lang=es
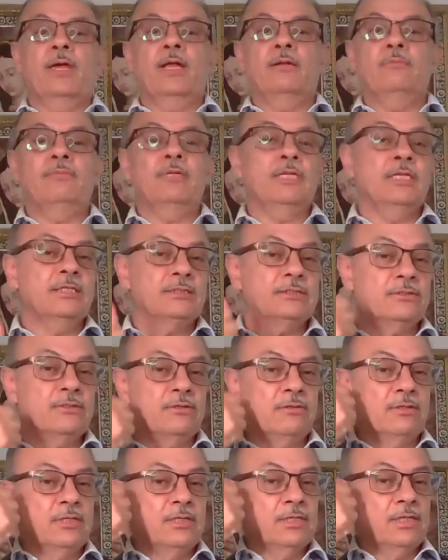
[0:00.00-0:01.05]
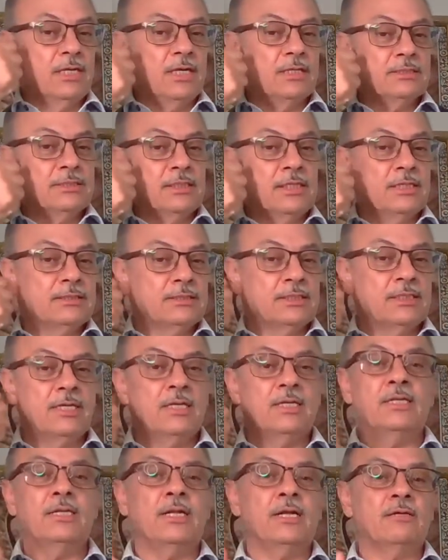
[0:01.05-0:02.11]
el ministro y le hace la
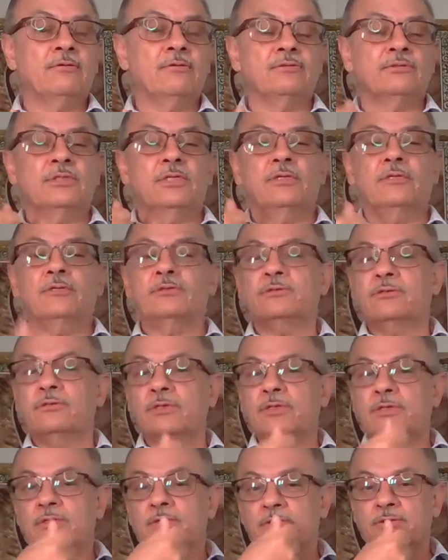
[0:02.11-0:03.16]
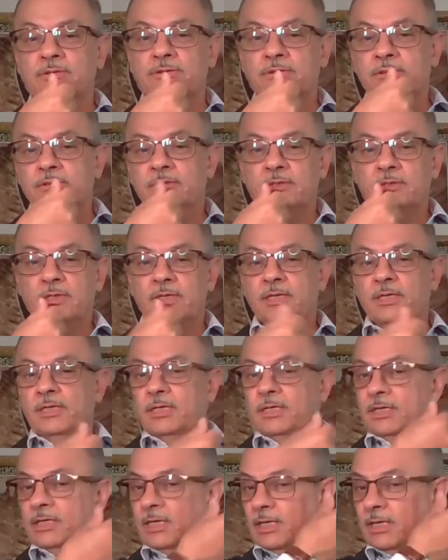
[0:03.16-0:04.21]
señal de la cruz en los oídos
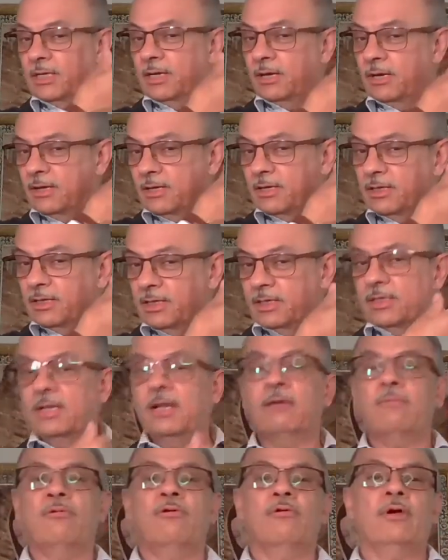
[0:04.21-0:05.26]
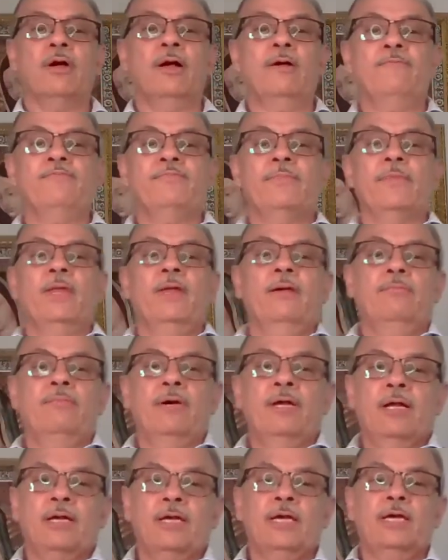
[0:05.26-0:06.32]
y en la, en la boca
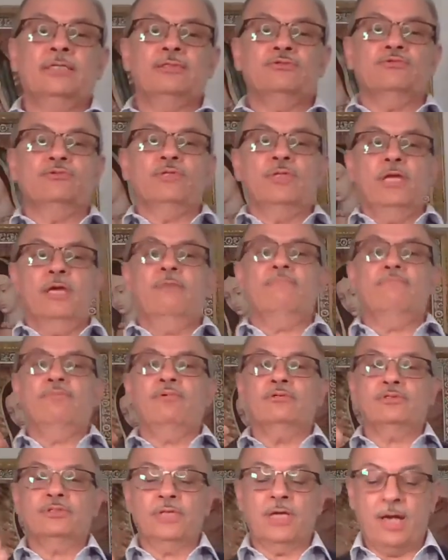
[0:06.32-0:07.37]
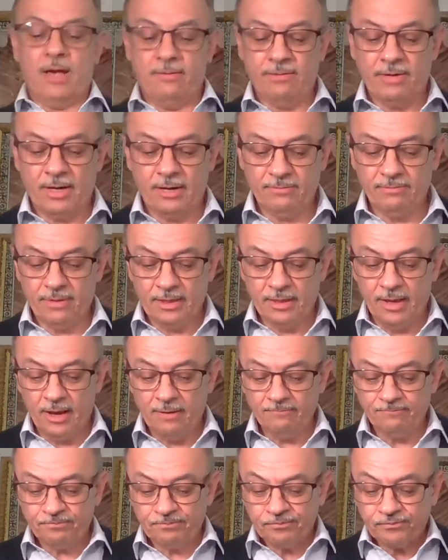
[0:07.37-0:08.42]
para que a su tiempo se abra,
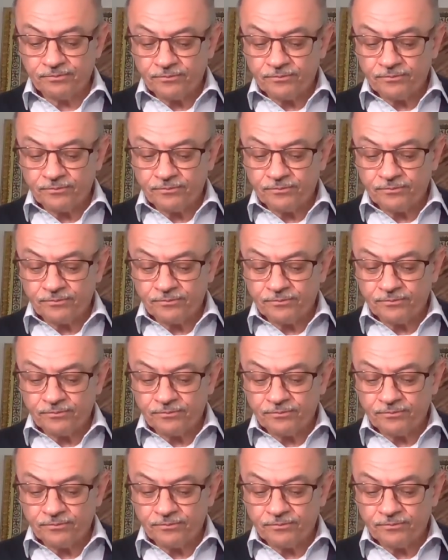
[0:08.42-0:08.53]
¿verdad?